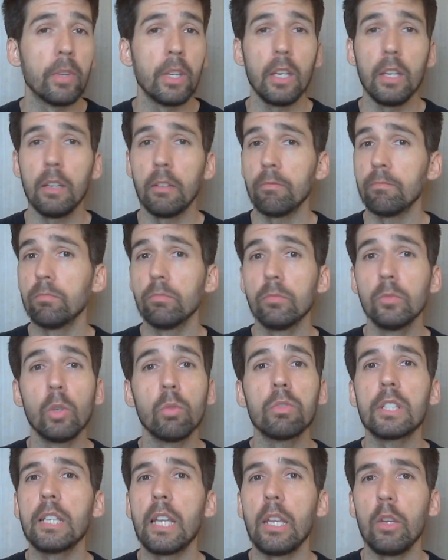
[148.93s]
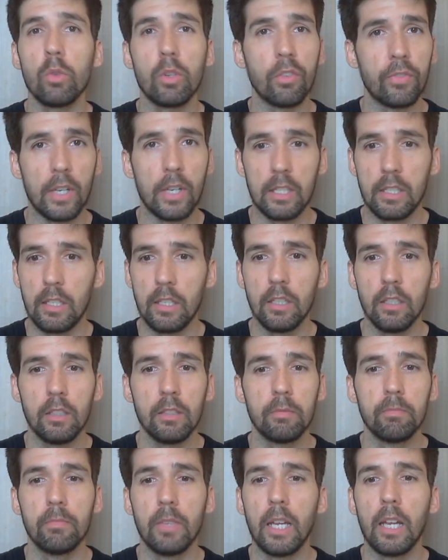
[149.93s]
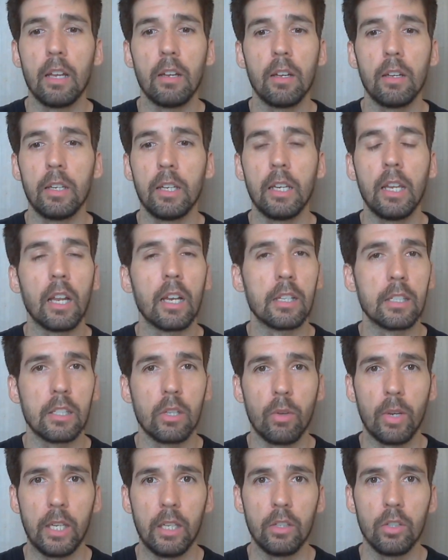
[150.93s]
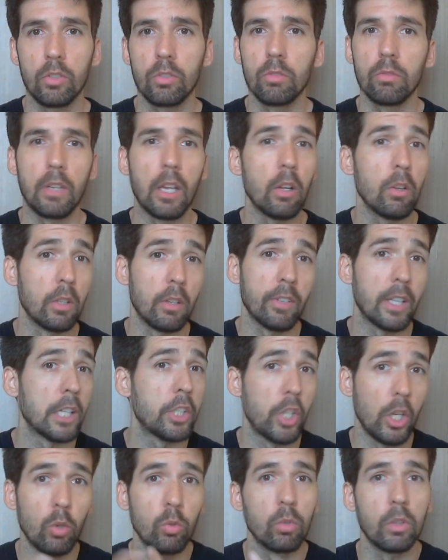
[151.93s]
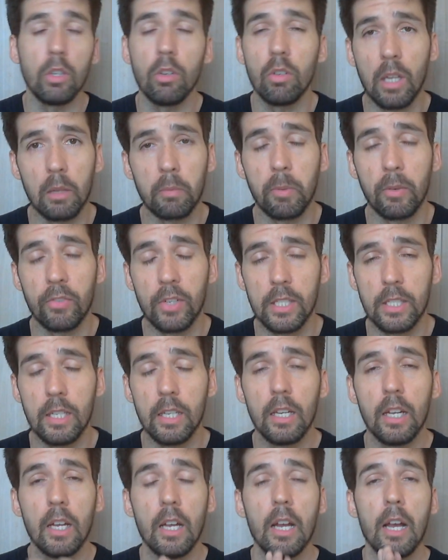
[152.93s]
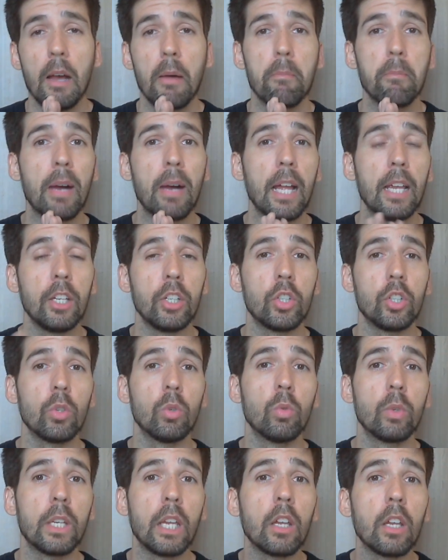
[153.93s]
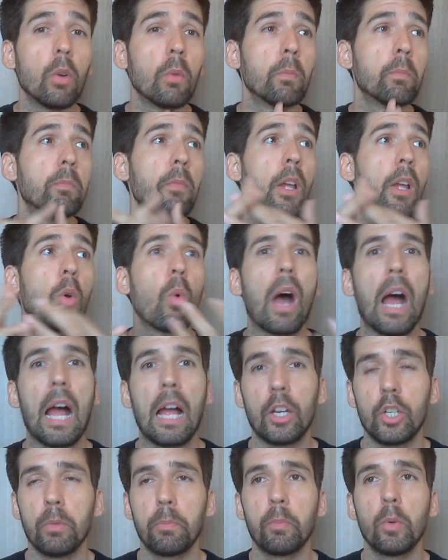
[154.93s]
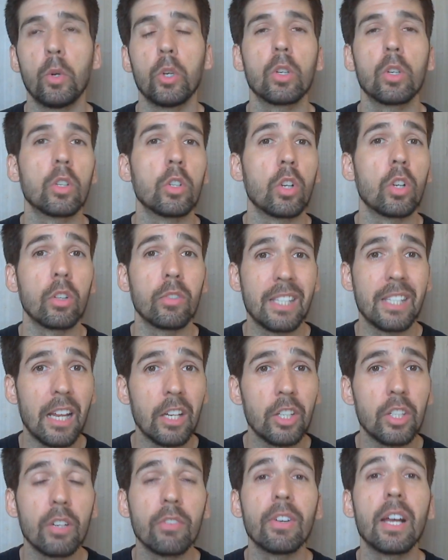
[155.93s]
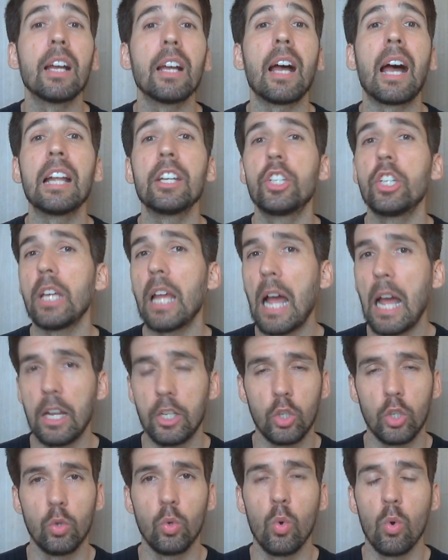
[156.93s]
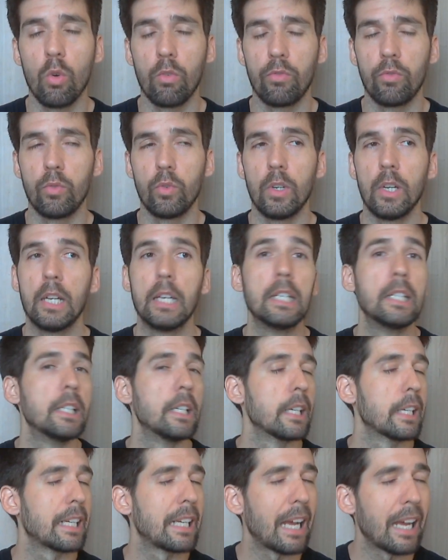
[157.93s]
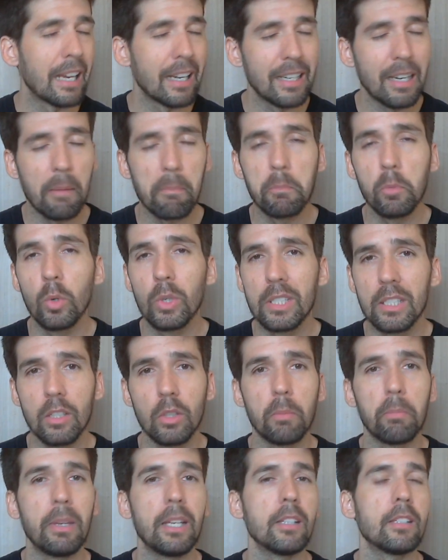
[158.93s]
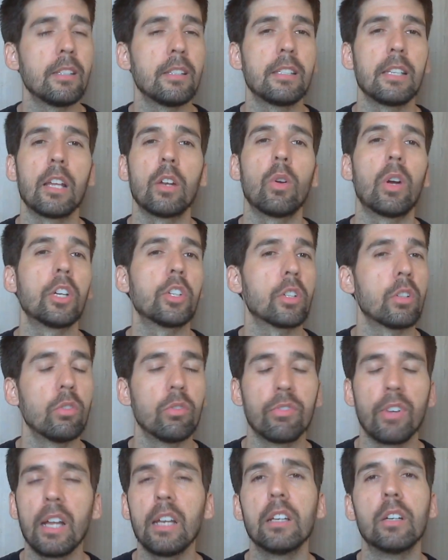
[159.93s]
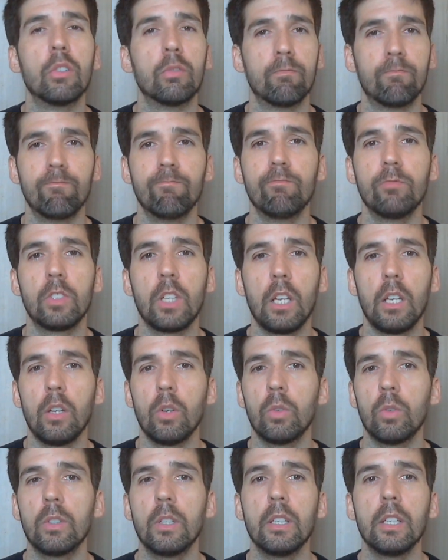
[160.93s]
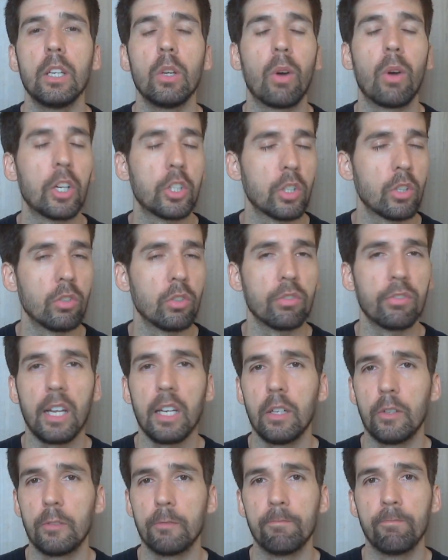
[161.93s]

É, não sei o que fazer, né, em relação a isso, né? Na verdade, eu não tenho nada para fazer. Mas o que, que eu, eu acho? Pô, JJ, você acha que vai adiar de novo? Cara, na boa, sendo bem sincero, eu acho que não vai não, entendeu? Eu acho que não vai não.